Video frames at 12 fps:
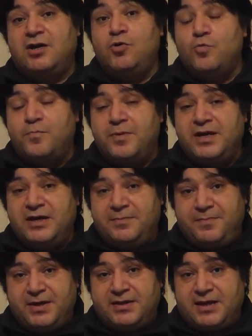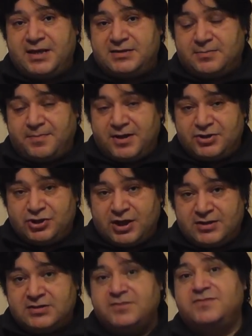любые беды
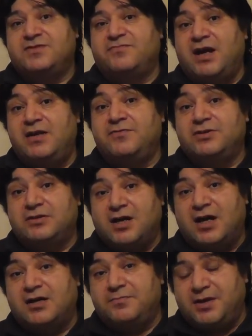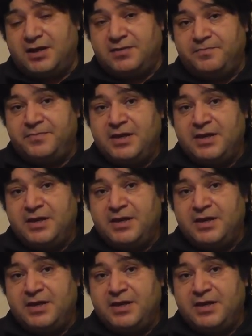азербайджанцев взваливать на армян.